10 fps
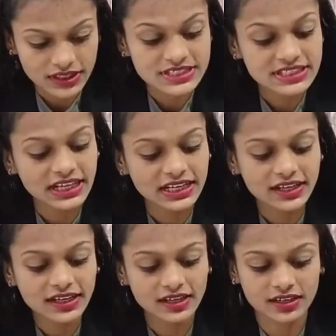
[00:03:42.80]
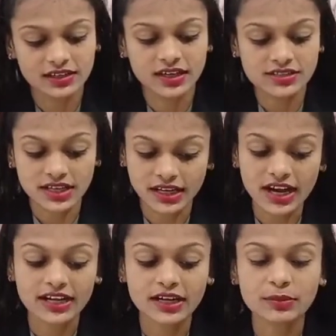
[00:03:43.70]
इसके लिए आ,
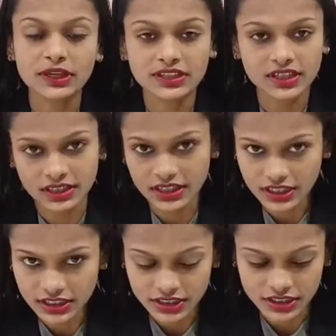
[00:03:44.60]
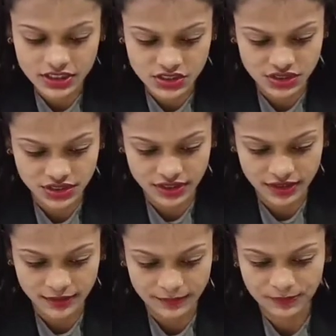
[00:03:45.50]
सरकार ने बंद करने के निर्देश दिए
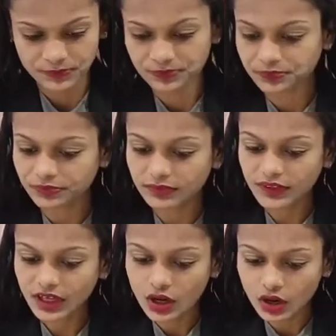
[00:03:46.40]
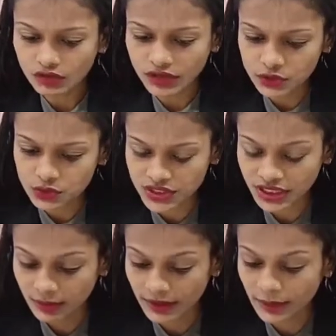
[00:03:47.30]
हैं और वही दूसरी
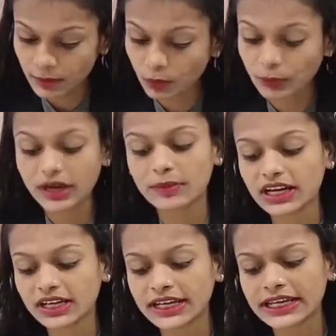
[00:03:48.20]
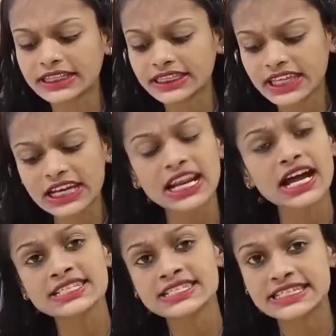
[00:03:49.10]
खबर है मुंबई में लगेंगे तीन
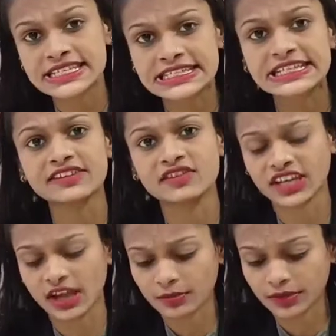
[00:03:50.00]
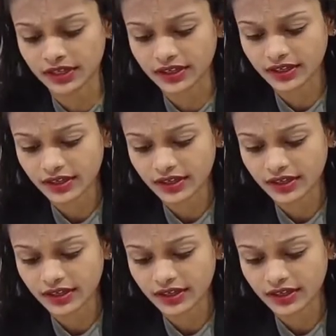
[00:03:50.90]
लाख सीसीटीवी कैमरे